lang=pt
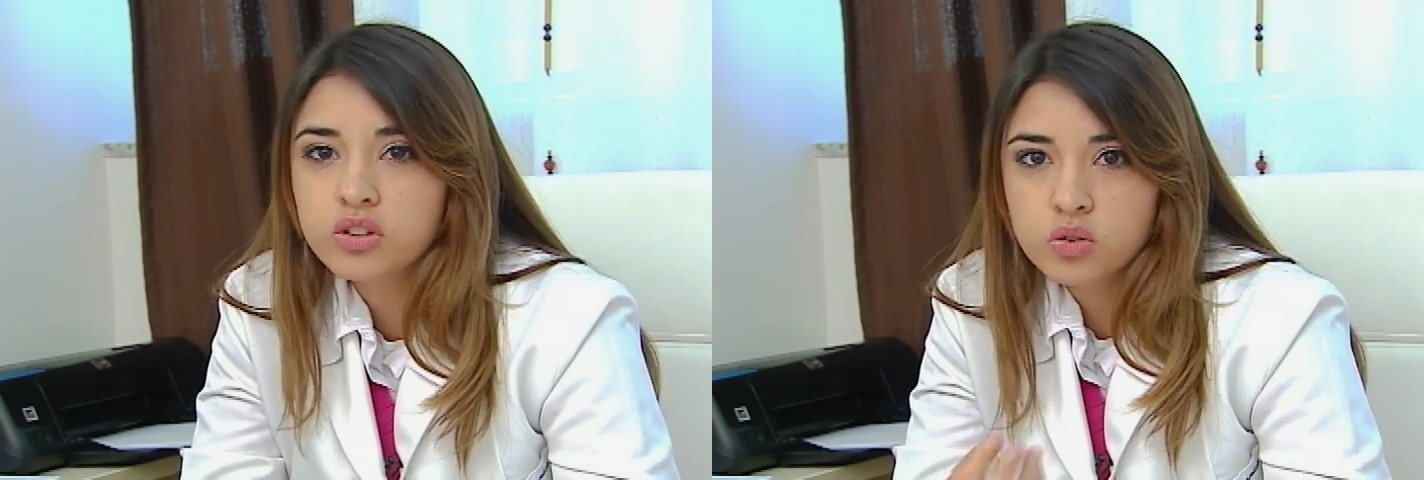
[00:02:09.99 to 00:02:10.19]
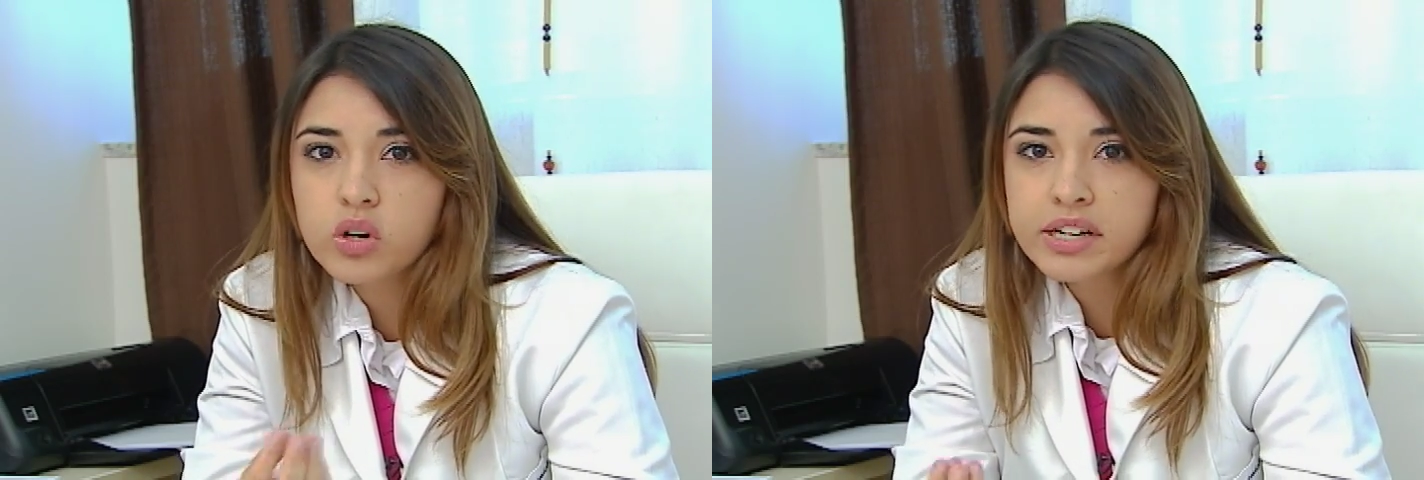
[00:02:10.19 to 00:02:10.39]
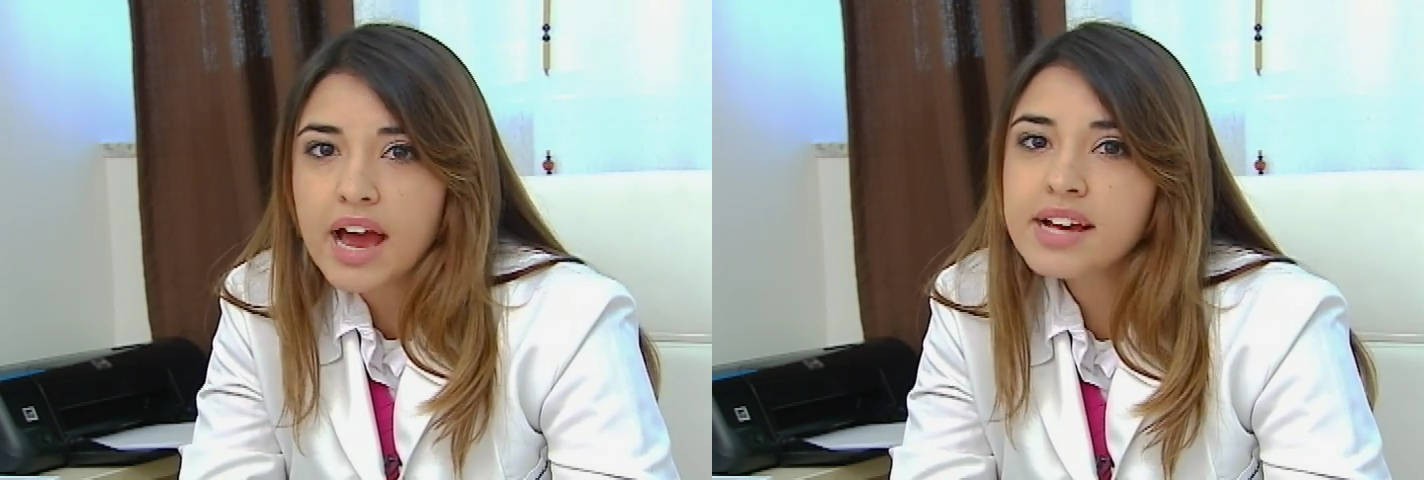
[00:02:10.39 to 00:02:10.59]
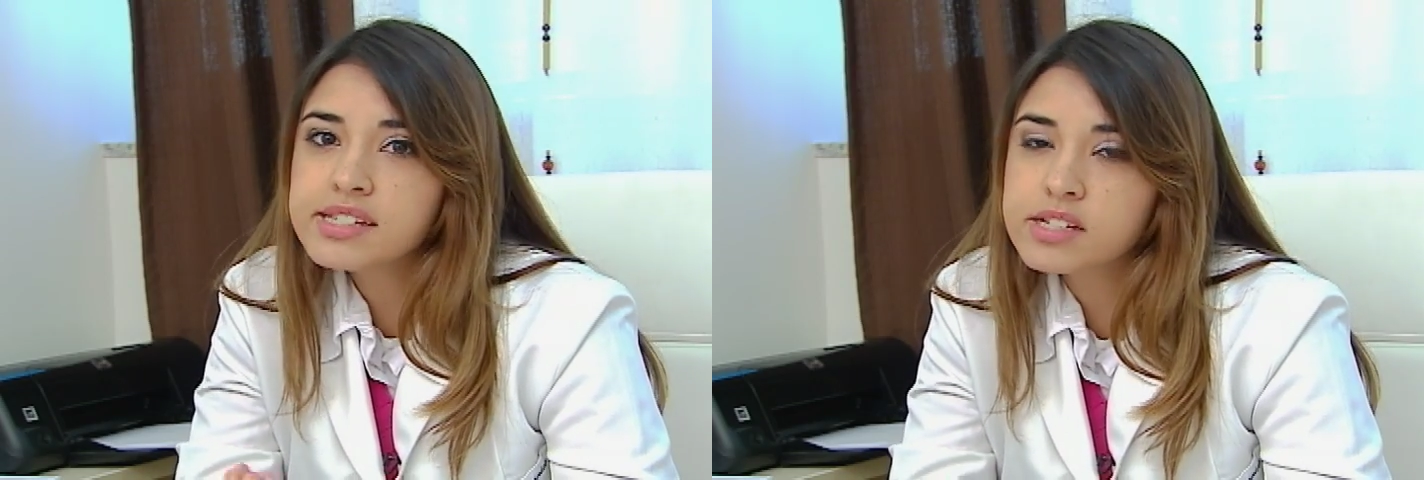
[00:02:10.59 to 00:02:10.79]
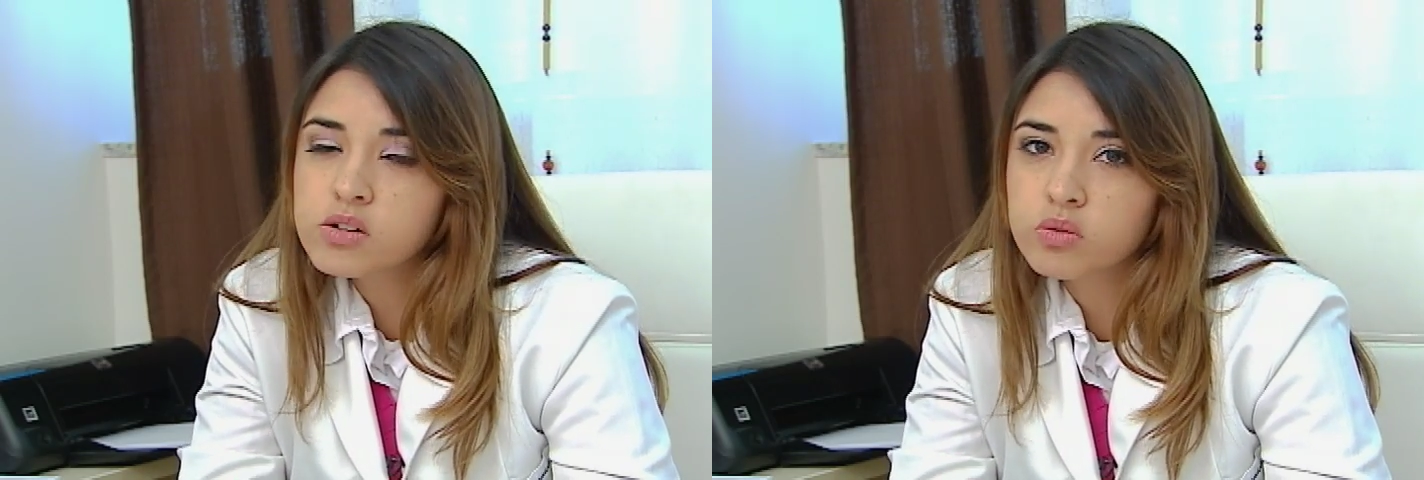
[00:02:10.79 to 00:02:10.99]
tornar
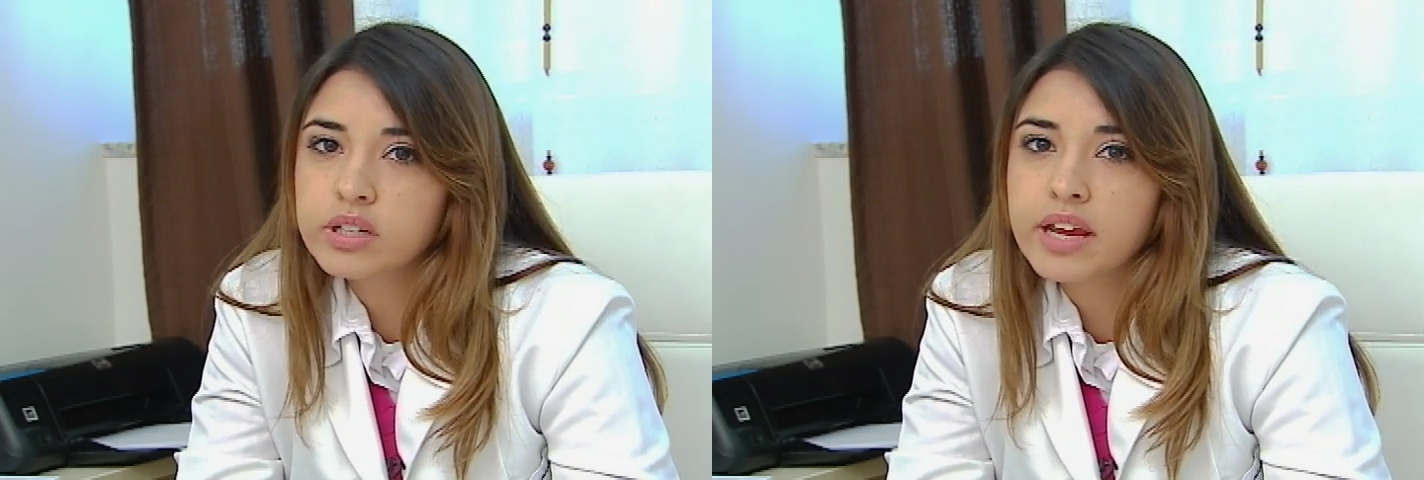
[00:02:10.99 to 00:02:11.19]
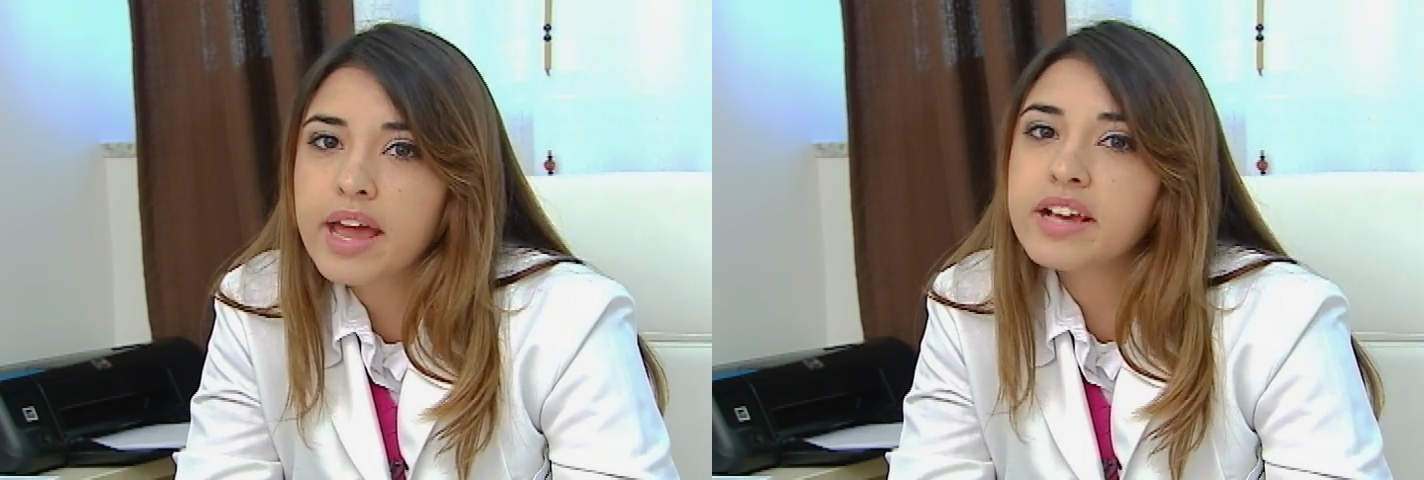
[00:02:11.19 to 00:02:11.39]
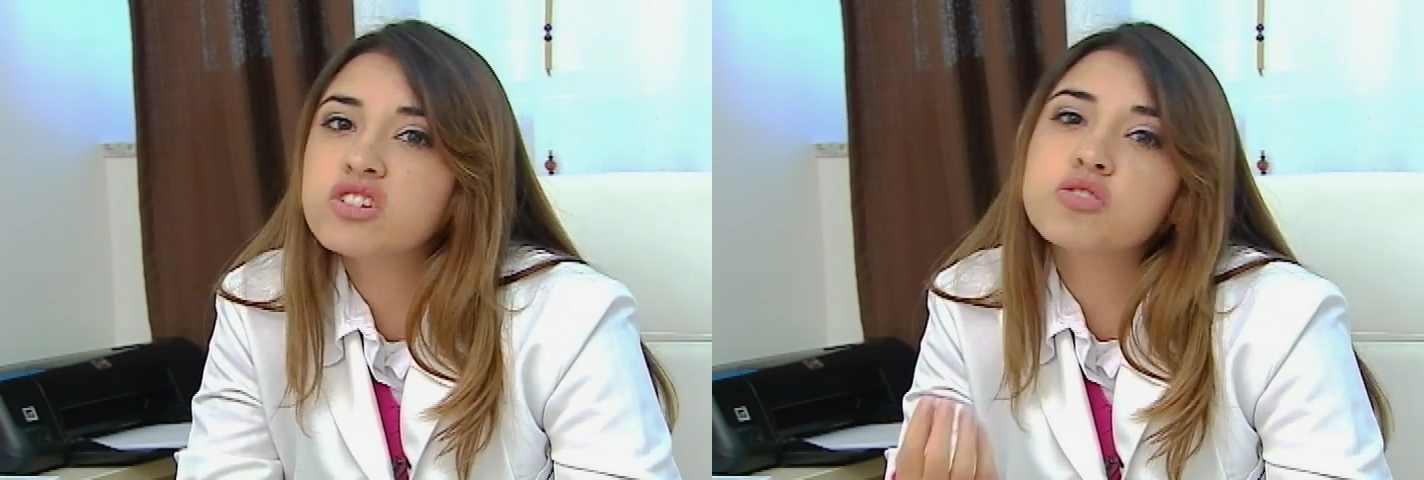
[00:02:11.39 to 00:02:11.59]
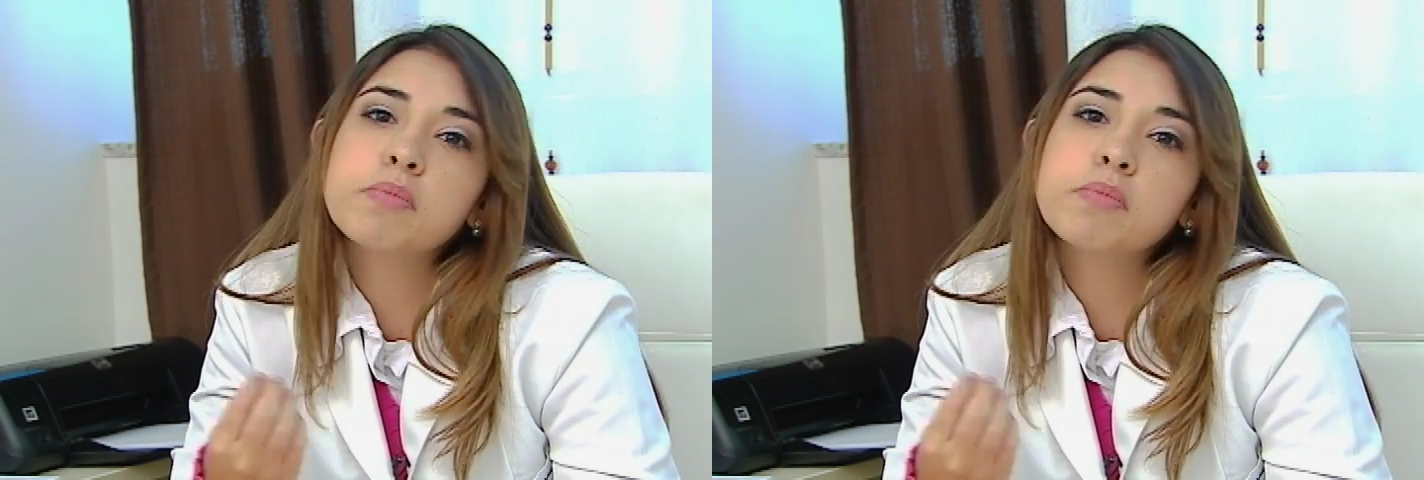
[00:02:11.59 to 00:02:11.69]
esse nutriente